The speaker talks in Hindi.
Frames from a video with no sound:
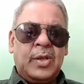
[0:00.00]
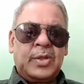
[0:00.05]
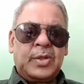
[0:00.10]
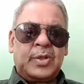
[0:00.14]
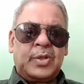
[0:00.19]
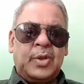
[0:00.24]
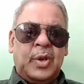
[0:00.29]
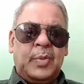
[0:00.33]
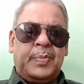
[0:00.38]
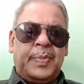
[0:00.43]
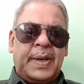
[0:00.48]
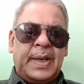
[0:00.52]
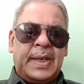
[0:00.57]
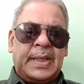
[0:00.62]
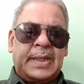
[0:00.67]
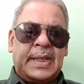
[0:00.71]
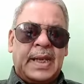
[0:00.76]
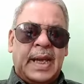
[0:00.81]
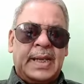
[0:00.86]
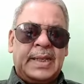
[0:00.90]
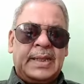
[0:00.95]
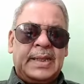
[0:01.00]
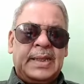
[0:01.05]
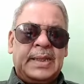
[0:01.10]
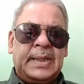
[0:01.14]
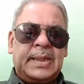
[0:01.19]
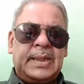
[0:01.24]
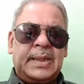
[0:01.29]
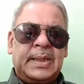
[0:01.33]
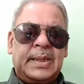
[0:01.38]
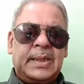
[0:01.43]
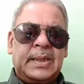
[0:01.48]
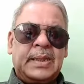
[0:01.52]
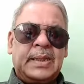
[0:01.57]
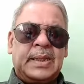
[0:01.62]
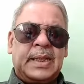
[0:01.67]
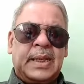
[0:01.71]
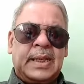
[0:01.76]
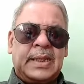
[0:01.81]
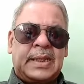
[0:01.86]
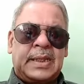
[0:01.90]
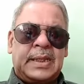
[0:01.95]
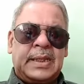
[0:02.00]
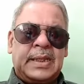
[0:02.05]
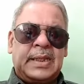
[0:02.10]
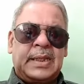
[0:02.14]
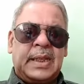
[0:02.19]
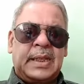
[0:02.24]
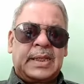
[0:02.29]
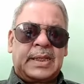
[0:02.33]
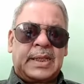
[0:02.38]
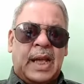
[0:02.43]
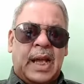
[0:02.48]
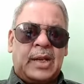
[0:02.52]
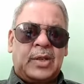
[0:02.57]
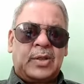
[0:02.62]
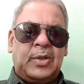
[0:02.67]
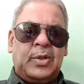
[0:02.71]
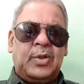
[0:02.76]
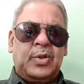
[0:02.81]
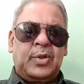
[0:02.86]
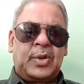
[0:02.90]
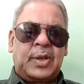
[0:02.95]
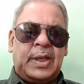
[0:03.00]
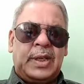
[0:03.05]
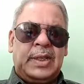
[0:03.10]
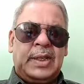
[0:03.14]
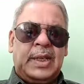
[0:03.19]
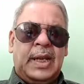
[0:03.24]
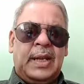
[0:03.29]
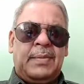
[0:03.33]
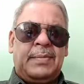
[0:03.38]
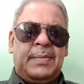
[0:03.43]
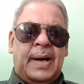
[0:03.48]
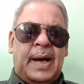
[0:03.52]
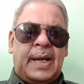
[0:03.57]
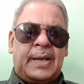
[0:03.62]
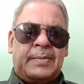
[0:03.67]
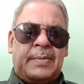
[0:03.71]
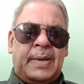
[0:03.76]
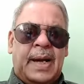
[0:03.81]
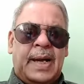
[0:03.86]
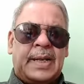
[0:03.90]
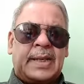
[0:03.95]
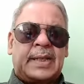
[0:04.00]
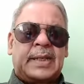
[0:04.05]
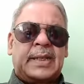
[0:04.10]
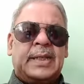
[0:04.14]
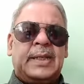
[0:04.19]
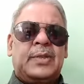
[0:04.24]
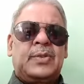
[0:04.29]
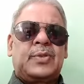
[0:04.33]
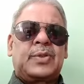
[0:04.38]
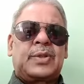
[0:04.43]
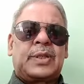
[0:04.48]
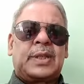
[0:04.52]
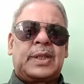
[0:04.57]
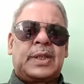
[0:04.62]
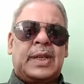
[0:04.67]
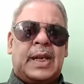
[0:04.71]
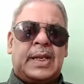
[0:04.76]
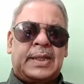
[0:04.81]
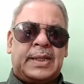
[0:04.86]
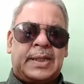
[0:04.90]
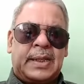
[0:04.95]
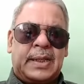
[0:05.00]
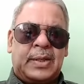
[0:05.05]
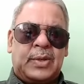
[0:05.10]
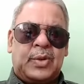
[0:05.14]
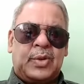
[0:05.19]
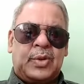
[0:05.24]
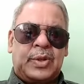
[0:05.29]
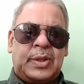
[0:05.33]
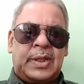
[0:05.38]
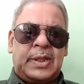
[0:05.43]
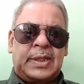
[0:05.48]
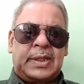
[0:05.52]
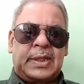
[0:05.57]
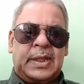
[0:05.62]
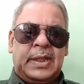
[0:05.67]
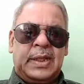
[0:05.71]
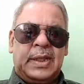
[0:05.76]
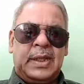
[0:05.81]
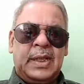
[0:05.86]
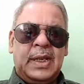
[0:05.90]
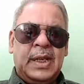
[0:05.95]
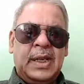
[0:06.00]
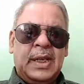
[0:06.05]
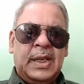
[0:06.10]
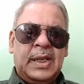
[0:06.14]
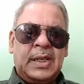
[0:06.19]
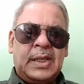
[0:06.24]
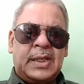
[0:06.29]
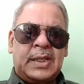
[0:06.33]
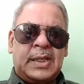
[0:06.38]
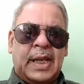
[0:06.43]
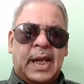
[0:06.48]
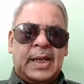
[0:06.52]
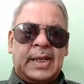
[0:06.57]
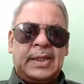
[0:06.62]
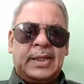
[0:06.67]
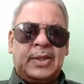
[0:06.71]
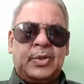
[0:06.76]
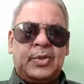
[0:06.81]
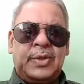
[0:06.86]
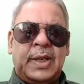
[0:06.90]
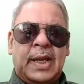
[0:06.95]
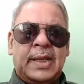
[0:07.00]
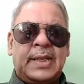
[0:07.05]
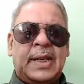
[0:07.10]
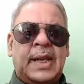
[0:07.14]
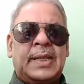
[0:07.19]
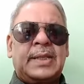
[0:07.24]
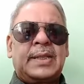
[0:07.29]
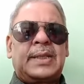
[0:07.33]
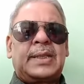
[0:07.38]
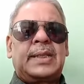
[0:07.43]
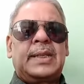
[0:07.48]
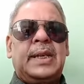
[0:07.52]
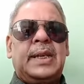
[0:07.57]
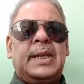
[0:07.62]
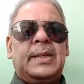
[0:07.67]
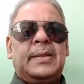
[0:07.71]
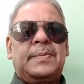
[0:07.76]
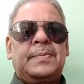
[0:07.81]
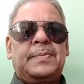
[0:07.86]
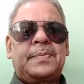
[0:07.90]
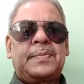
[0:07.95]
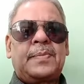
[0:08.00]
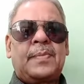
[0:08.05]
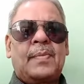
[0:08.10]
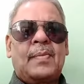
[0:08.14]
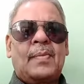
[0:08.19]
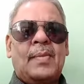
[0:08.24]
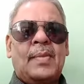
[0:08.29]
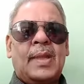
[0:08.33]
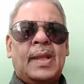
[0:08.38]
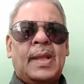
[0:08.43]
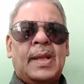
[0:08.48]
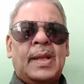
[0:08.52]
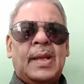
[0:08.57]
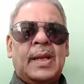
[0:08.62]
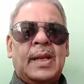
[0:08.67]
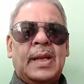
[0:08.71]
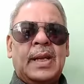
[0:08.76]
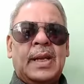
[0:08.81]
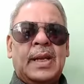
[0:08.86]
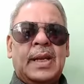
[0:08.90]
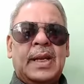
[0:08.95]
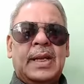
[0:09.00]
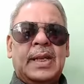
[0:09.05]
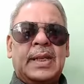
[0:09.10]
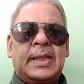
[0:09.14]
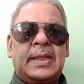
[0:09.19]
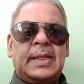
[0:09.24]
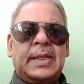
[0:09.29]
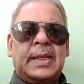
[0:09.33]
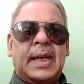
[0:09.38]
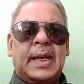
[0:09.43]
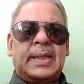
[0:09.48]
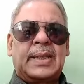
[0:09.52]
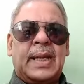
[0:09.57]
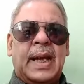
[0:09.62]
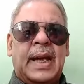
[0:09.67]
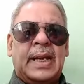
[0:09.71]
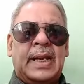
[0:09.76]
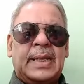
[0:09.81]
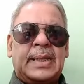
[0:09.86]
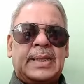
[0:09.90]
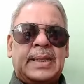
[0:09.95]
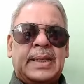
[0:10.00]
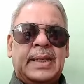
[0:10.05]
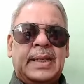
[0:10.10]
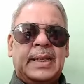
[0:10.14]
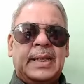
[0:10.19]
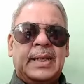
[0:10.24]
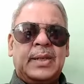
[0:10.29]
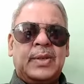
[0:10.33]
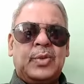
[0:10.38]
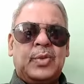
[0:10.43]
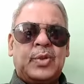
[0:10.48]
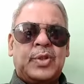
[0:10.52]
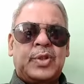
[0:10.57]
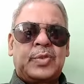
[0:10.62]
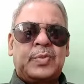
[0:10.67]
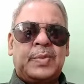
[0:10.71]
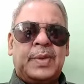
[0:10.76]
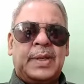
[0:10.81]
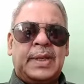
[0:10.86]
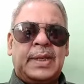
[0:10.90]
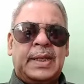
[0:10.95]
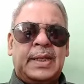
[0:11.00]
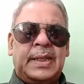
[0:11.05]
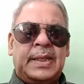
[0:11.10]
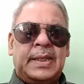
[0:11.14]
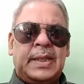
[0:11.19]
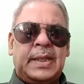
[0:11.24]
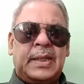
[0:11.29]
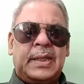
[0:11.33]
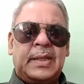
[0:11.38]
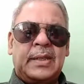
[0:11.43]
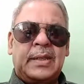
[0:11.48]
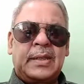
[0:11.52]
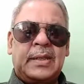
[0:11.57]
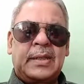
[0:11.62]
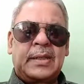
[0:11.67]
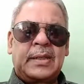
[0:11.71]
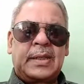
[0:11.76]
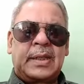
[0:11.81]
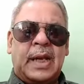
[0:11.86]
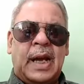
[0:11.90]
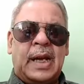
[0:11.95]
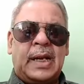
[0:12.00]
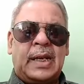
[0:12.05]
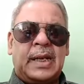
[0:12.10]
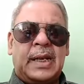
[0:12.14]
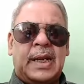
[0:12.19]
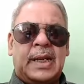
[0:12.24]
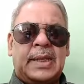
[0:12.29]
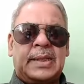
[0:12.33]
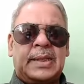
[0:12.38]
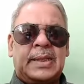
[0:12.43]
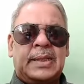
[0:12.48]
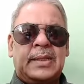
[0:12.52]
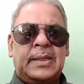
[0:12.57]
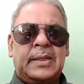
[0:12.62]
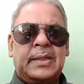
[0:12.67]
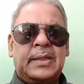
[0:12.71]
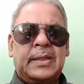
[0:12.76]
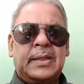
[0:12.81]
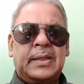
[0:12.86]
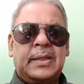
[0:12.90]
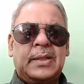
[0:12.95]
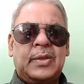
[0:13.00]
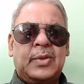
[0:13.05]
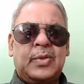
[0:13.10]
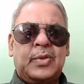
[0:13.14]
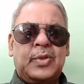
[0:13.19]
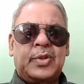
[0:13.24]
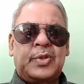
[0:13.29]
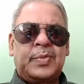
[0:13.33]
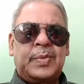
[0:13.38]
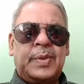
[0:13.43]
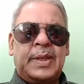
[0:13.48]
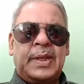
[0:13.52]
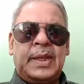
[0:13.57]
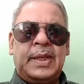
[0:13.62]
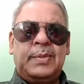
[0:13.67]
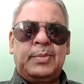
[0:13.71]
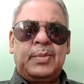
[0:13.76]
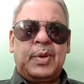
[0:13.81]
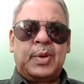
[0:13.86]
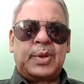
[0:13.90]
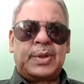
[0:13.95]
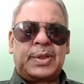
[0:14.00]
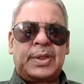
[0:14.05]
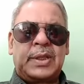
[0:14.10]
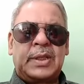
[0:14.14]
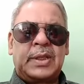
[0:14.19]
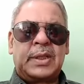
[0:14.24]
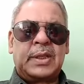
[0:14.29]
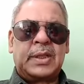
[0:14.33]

जो परेशानी देश की जनता को हो रही है बार बार की उनके रास्ते रोकने से सारी दुनिया जानती है लेकिन अदालतें उसमें नहीं टांग अड़ाती उसमें नहीं बोलती